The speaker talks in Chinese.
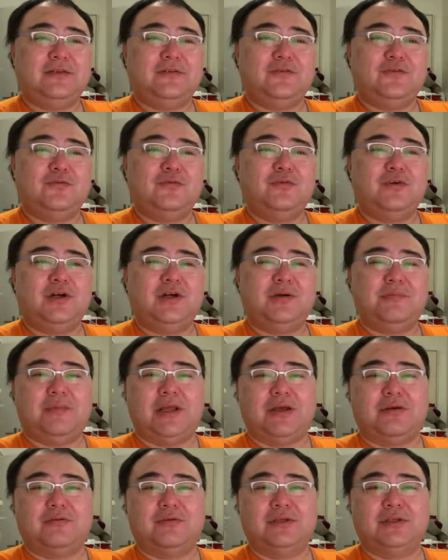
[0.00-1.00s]
中国和
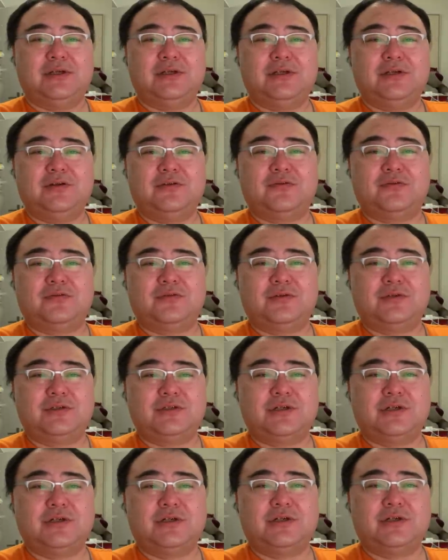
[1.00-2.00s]
美国的各种
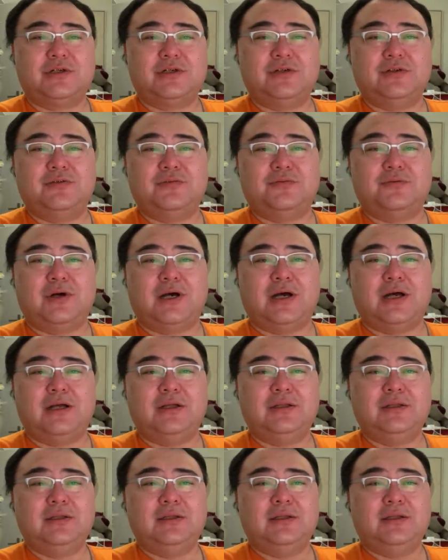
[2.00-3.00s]
政治制度啊、